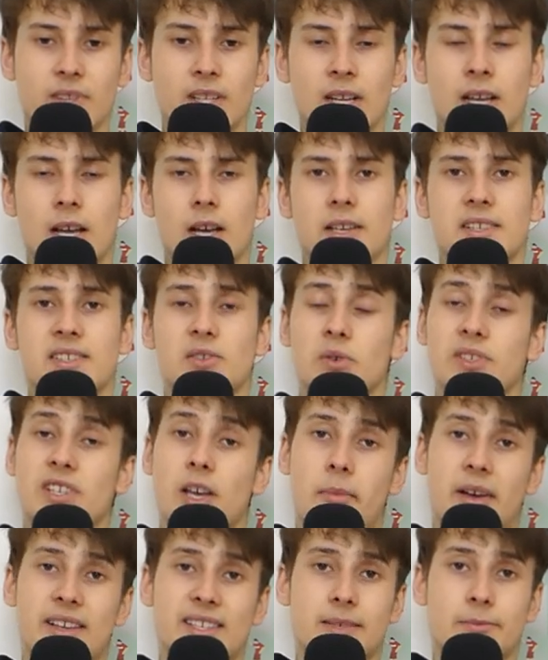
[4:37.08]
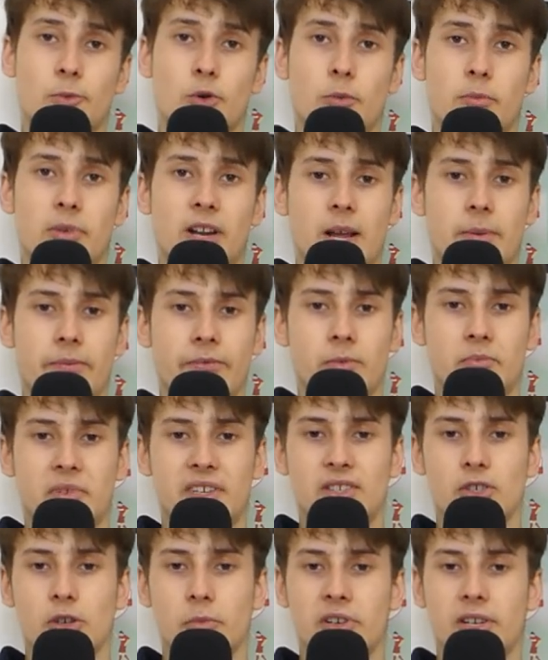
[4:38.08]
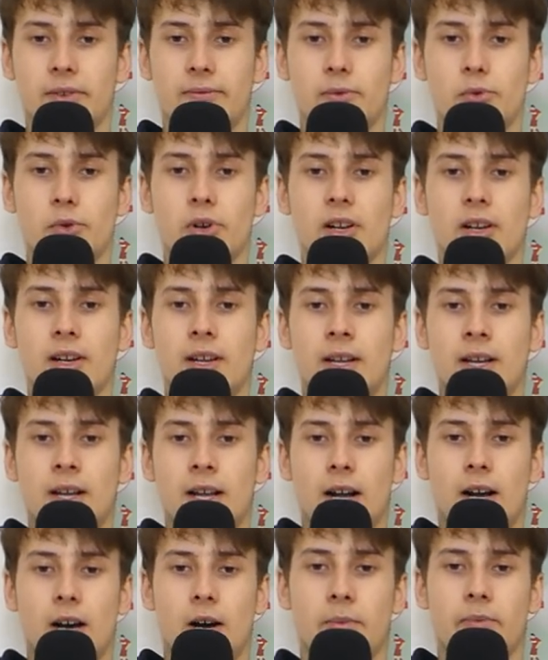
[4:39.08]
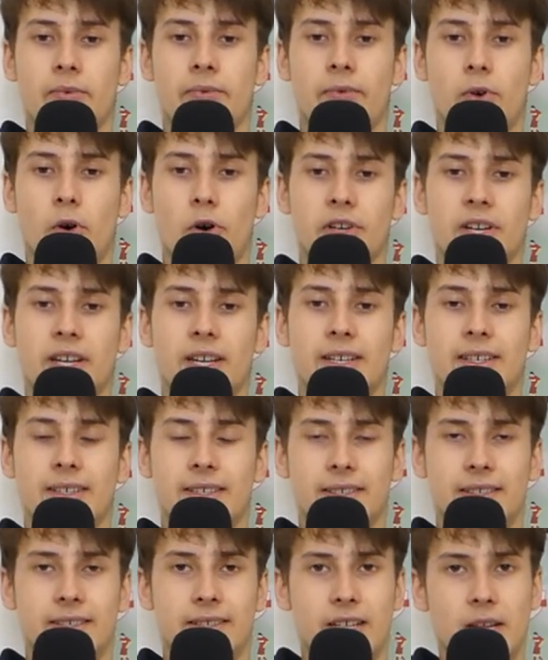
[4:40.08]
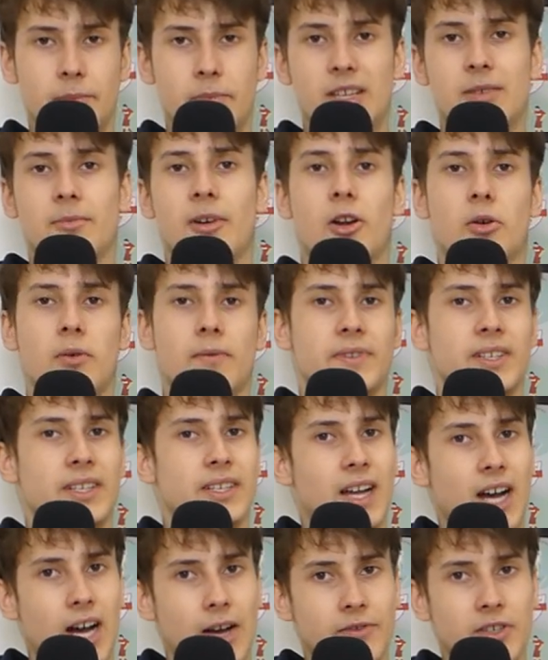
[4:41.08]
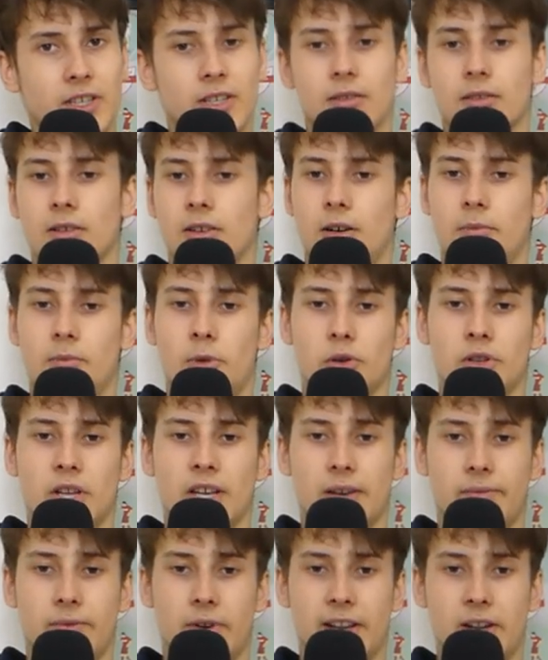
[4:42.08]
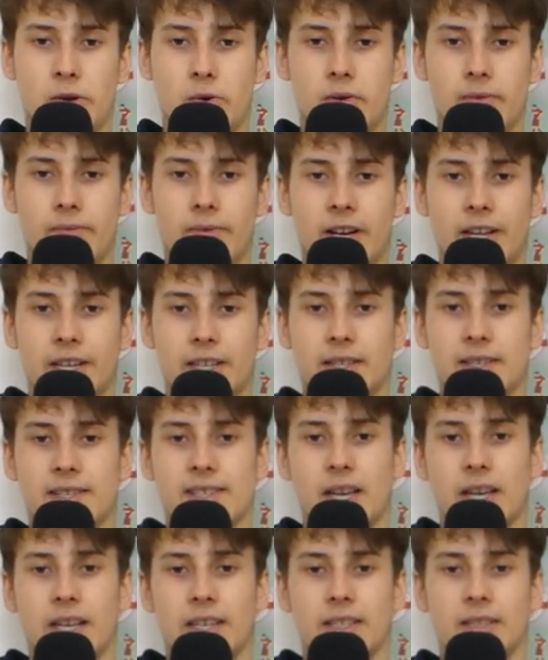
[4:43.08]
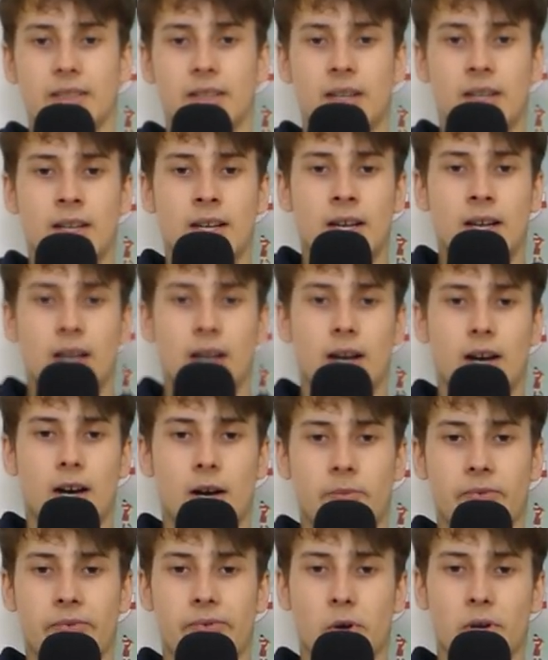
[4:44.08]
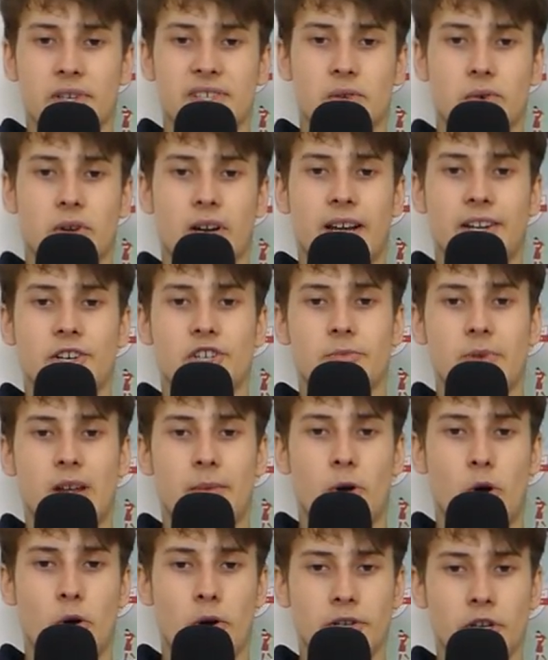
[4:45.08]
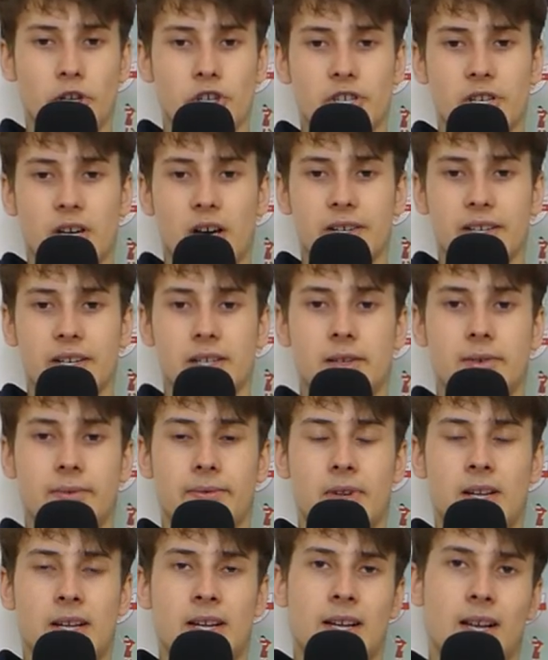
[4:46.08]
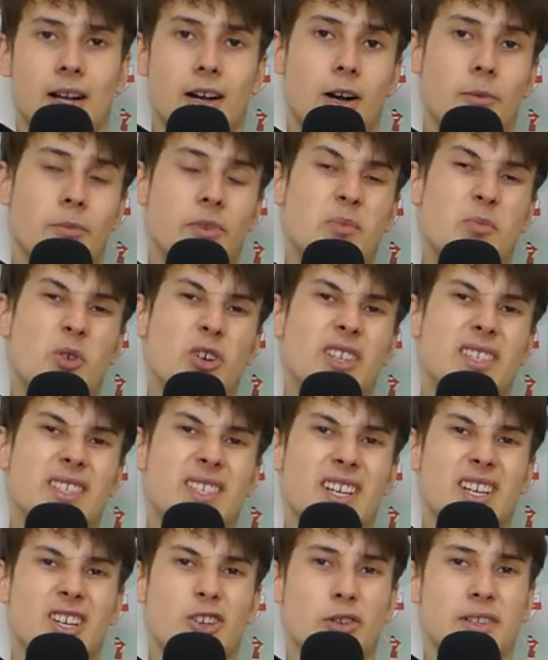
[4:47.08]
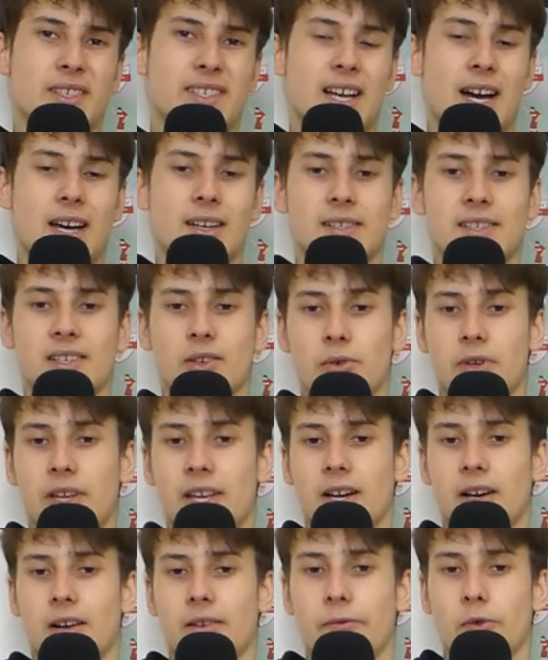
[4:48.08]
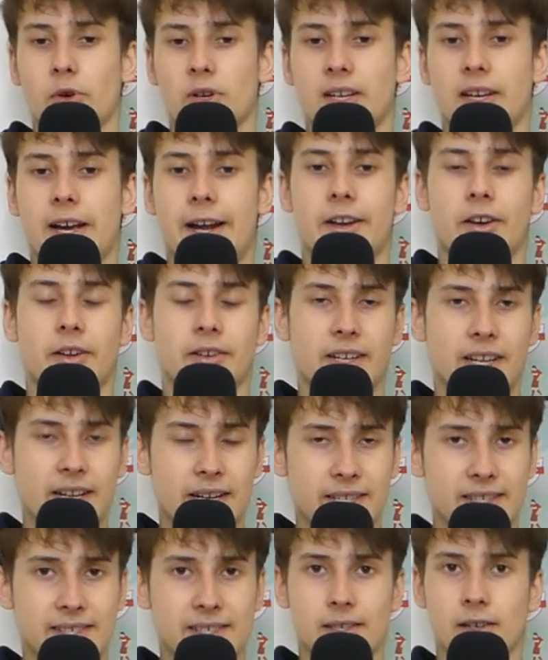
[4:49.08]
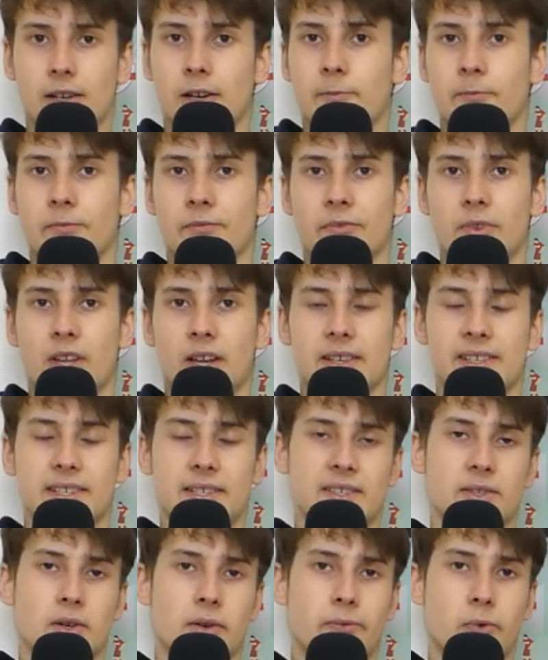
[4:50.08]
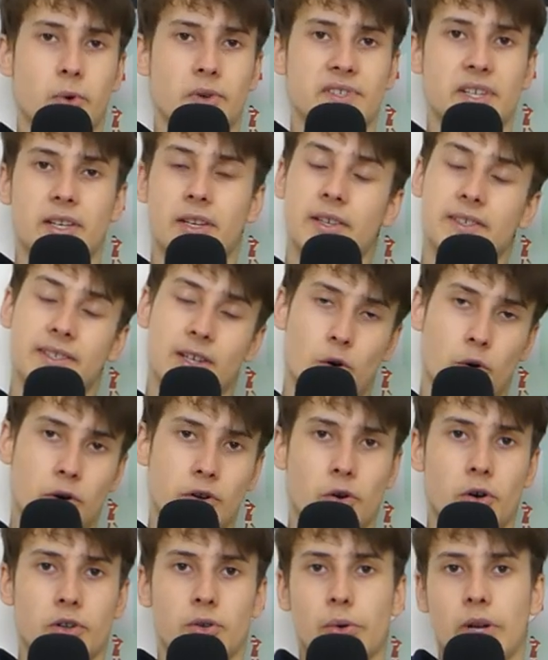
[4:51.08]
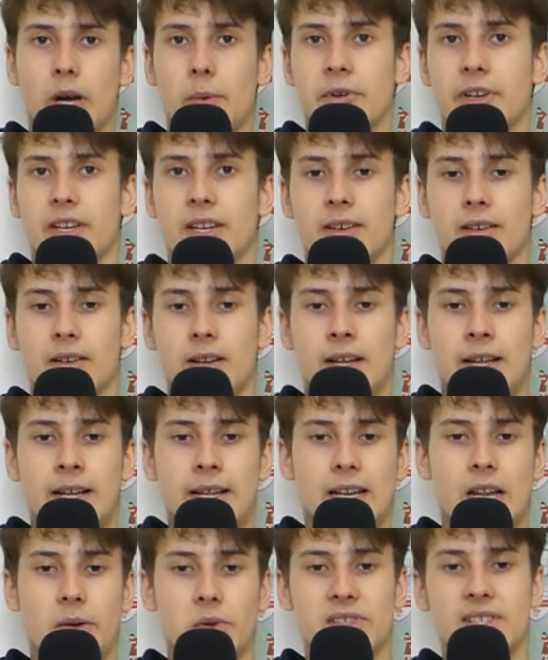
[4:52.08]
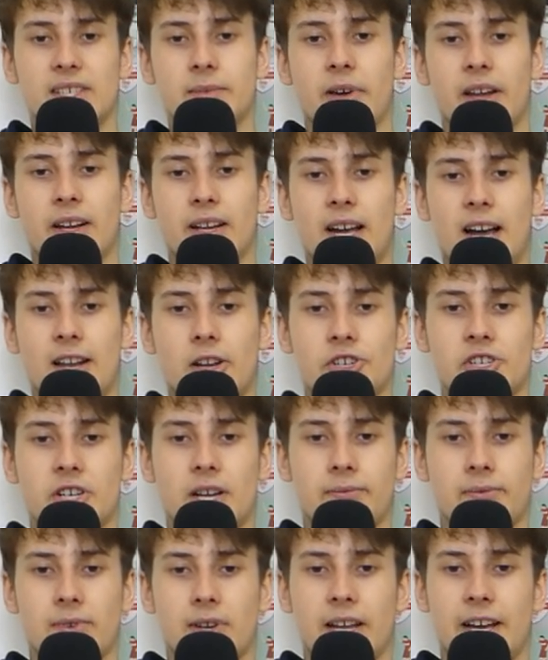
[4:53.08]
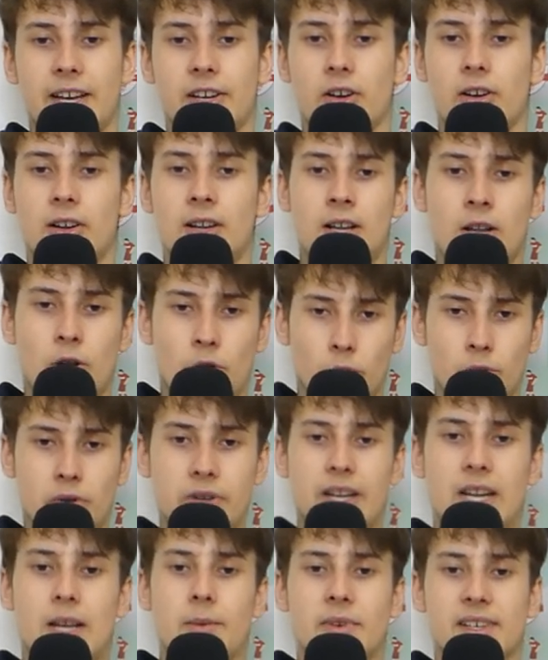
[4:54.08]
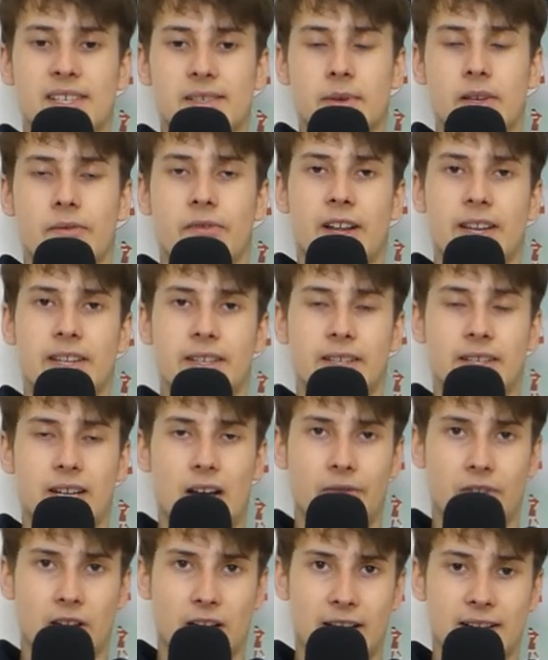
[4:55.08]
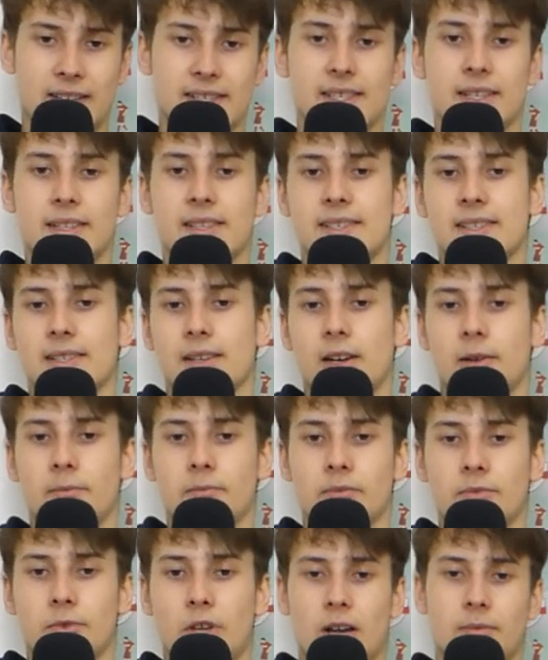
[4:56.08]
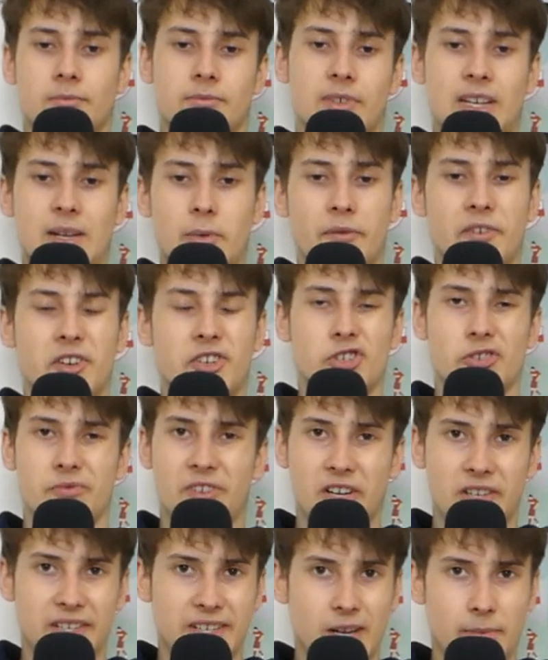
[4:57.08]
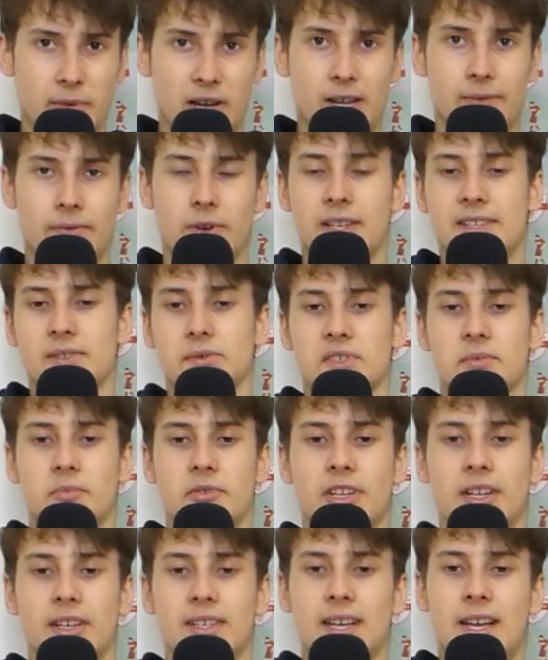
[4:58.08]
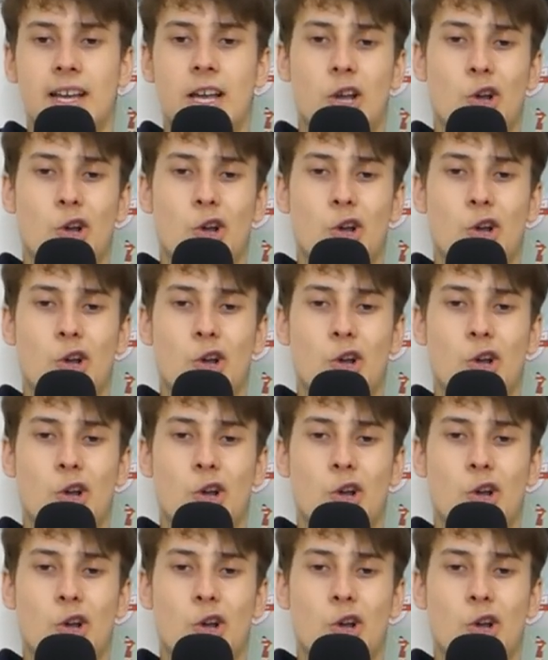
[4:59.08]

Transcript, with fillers: Äh, Sosa Massimo bleiben für mich über die Flügel. Ähm, vorne tippe ich mal auf die Davi, ähm, auch nach der Verlängerung vielleicht ein Zeichen. Ähm, Förster und Kaleitisch bleiben auch in der Startelf. Ähm, eine mögliche Gonzales-Rückkehr wird leider nichts. Ähm, da sind sie noch vorsichtig, ist auch in Ordnung, aber den, der wird es nicht mal in den Kader schaffen, leider. Und eben deswegen, weil ich die Davi reinsetze, ähm, ja, Klimovic wieder nicht dabei, verletzungsbedingt.